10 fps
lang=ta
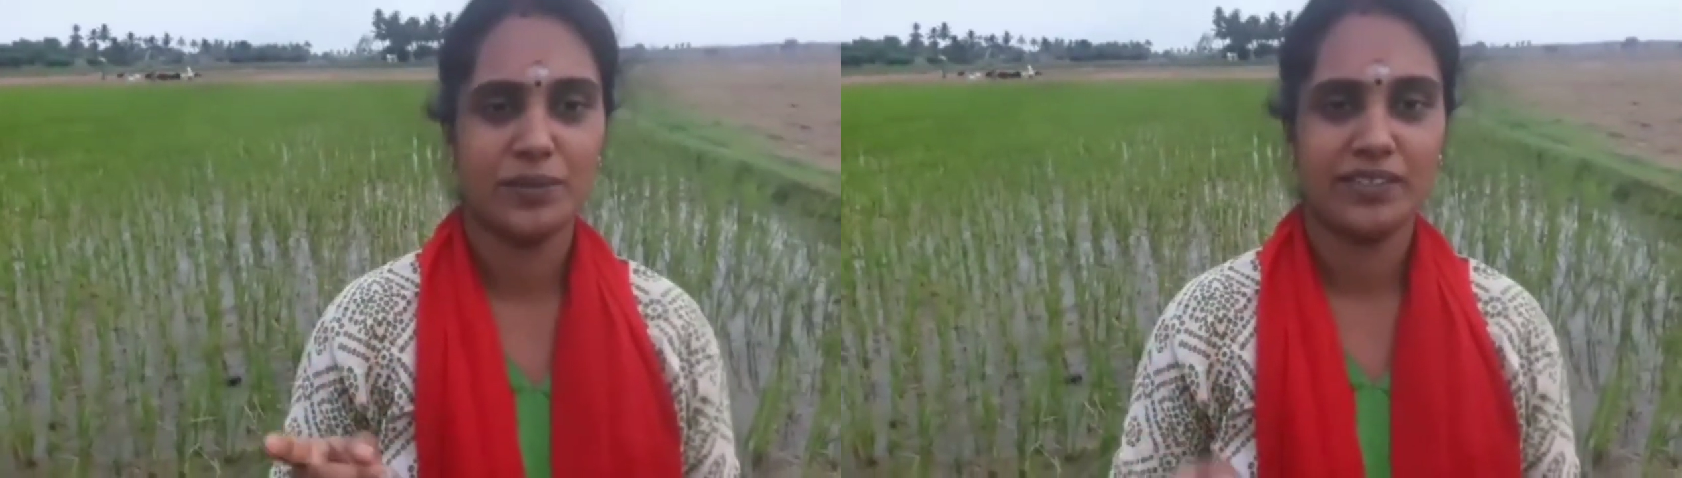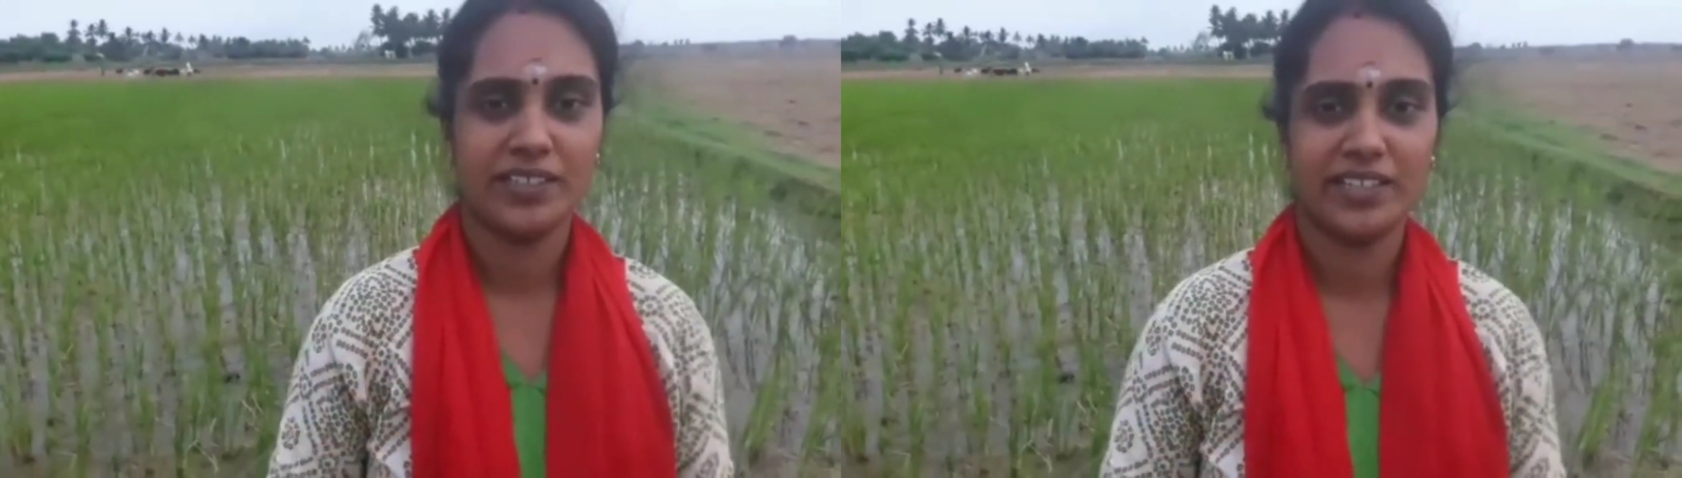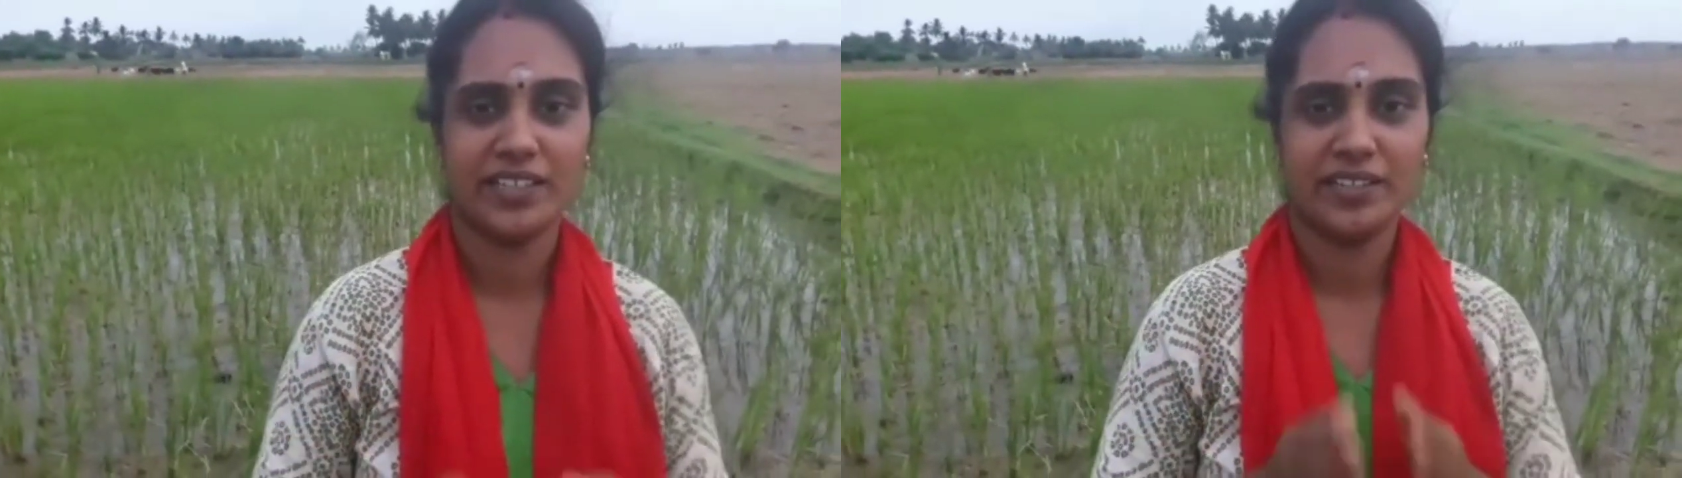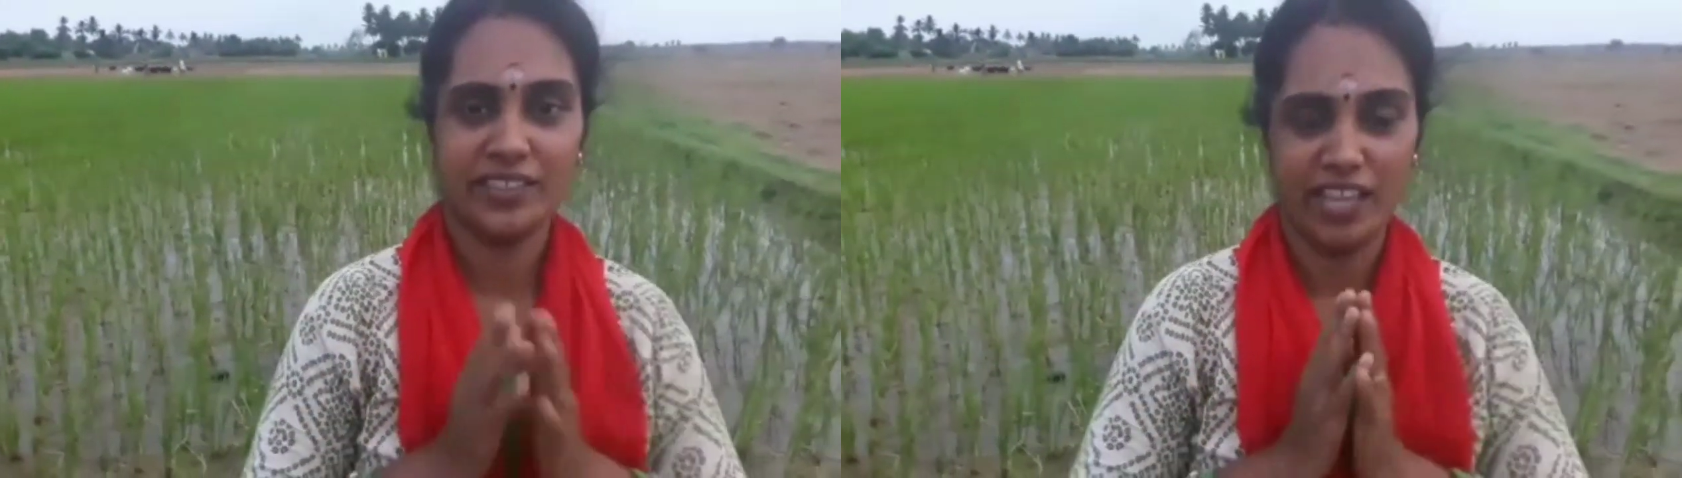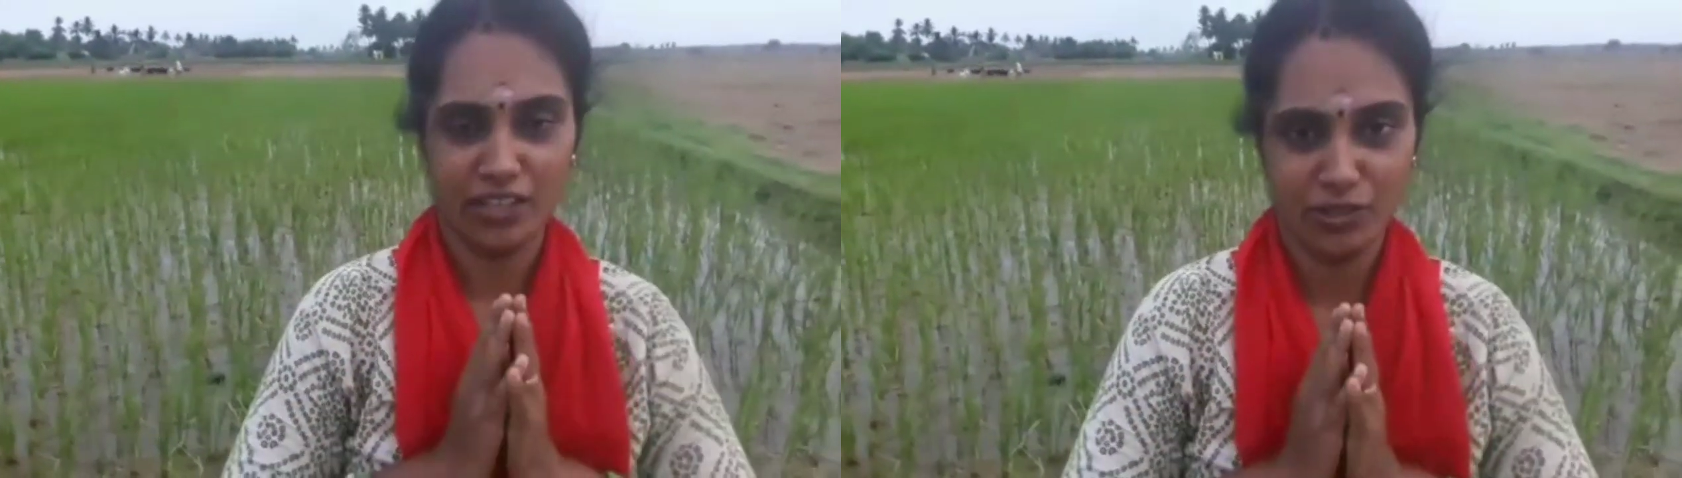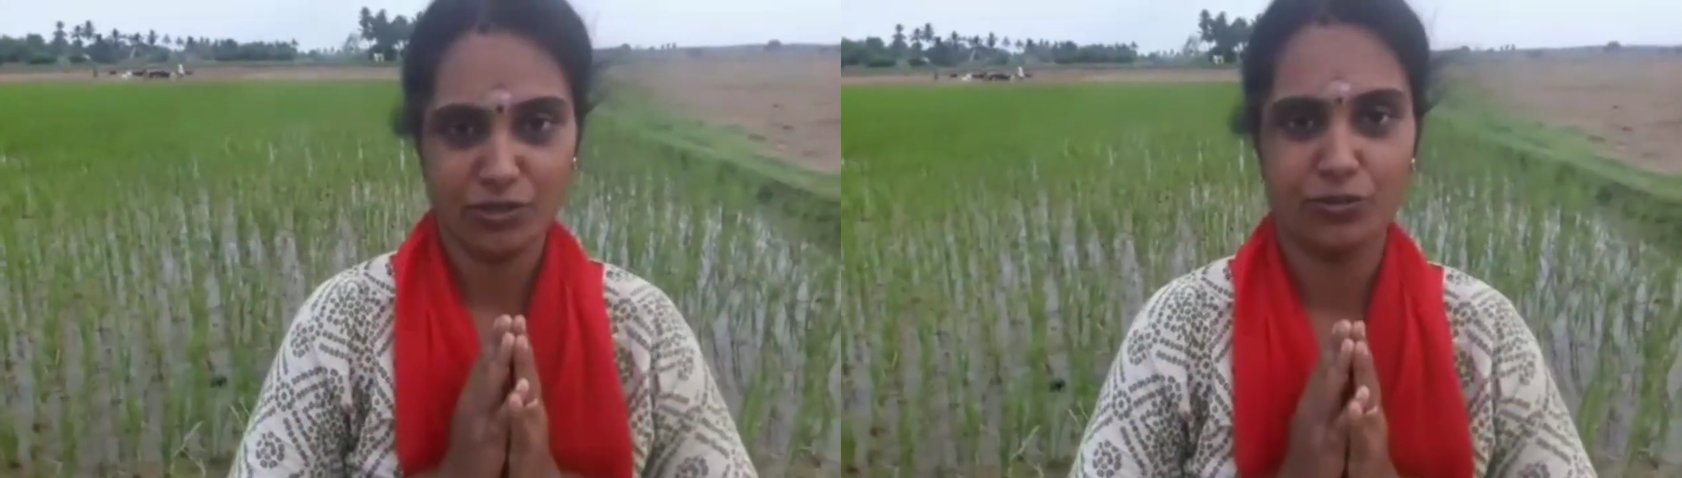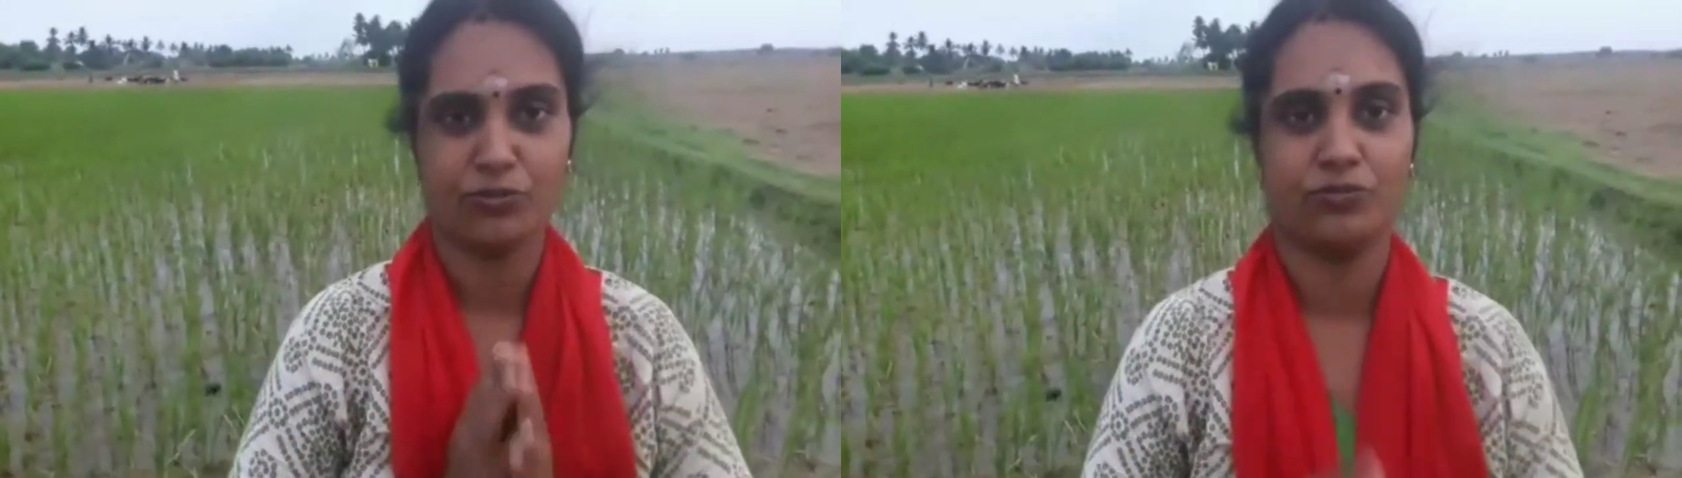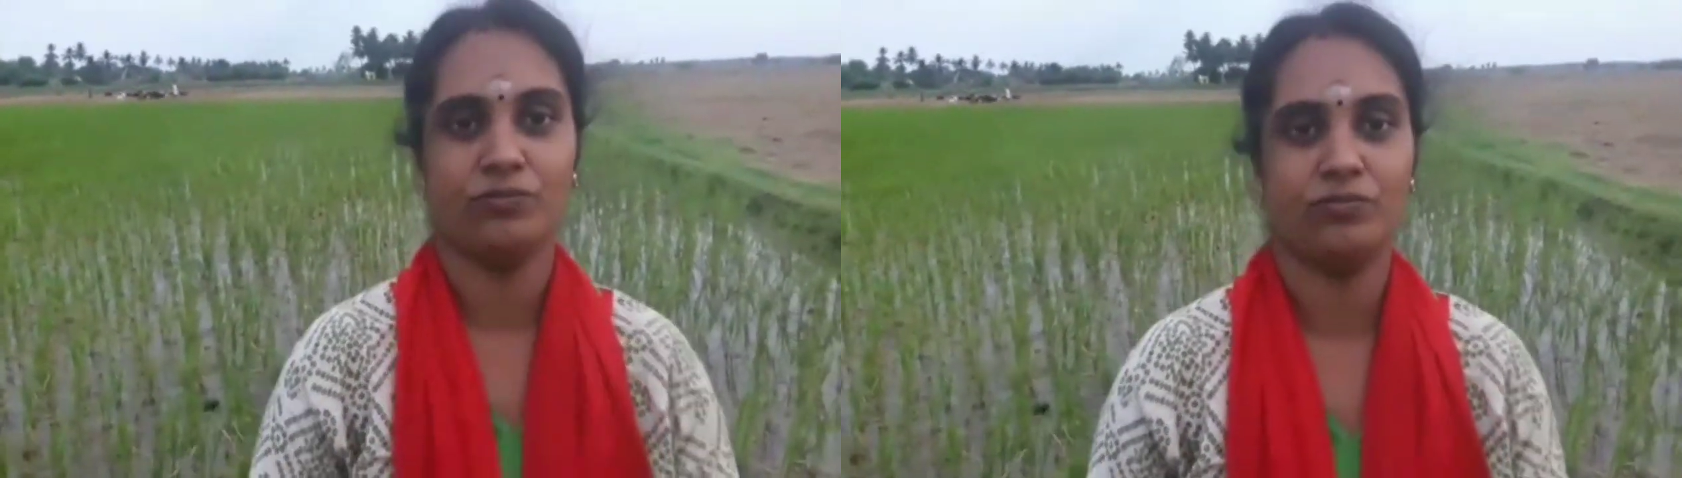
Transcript: பண்ணுங்கள் பக்கத்தில் இருக்க பெல் ஐக்கன் ப்ரெஸ்